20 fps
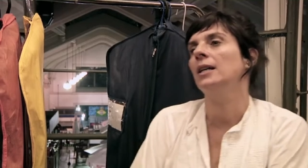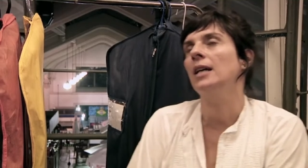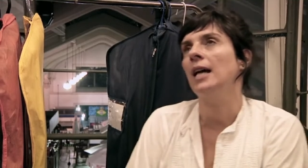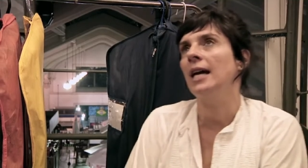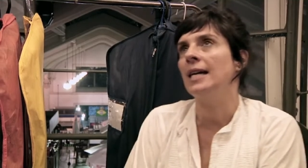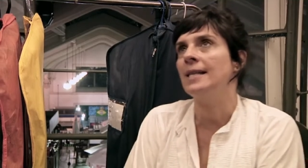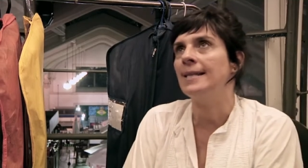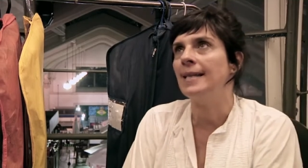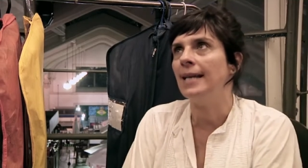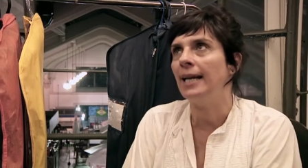E
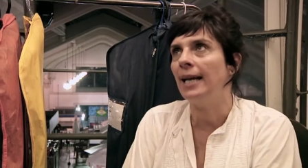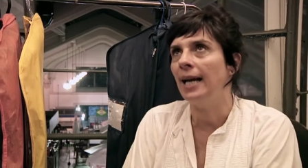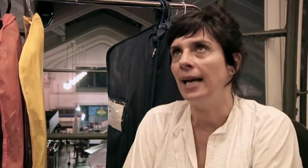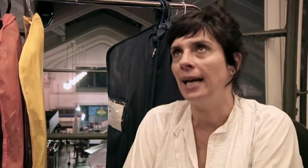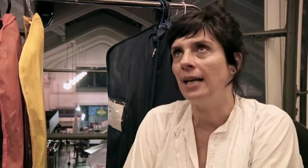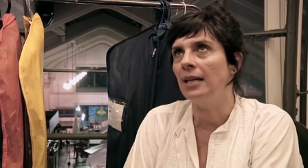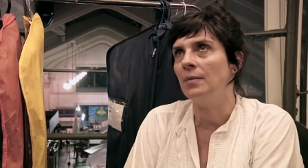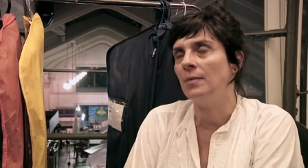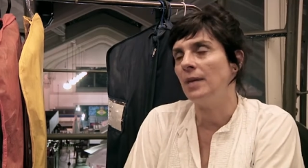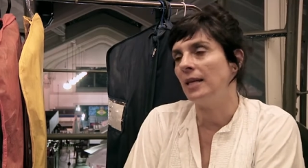essa é
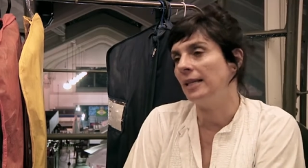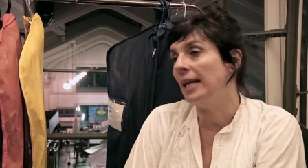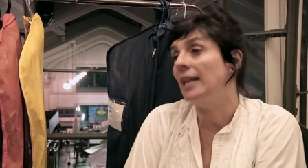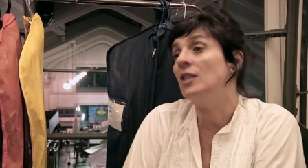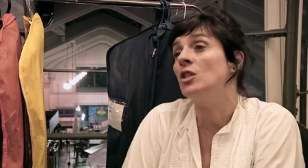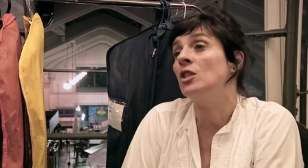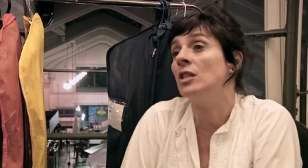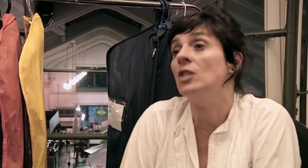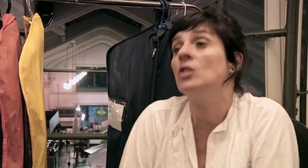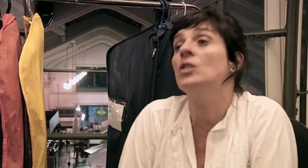a
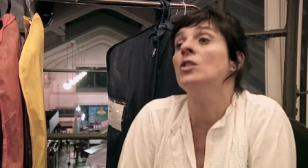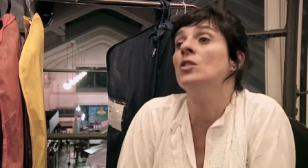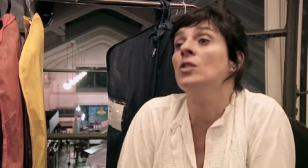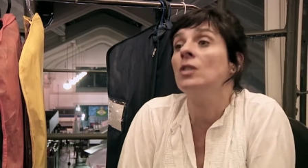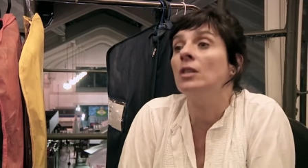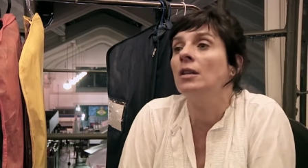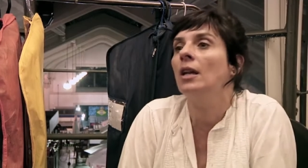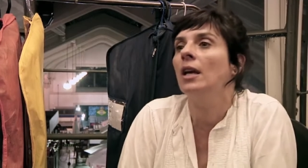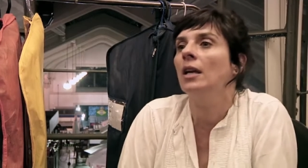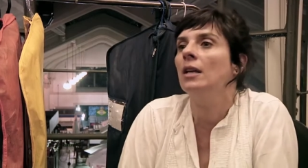liberdade que a
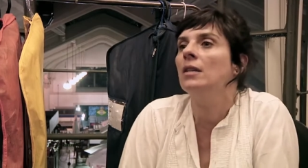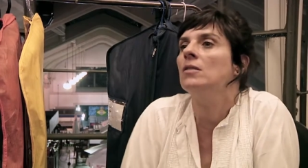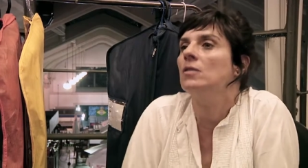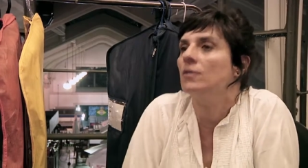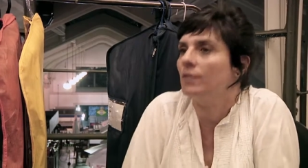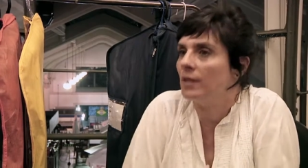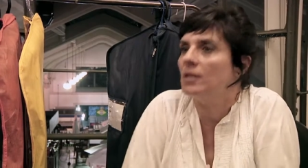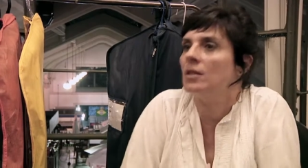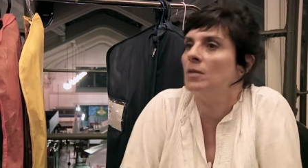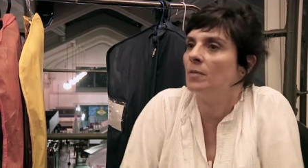gente tem de
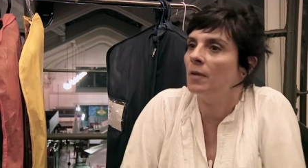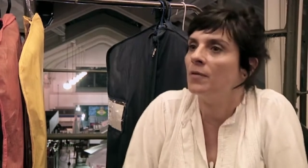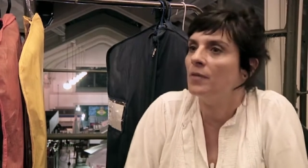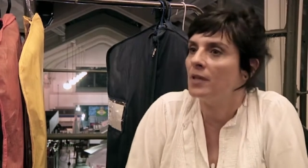fazer uma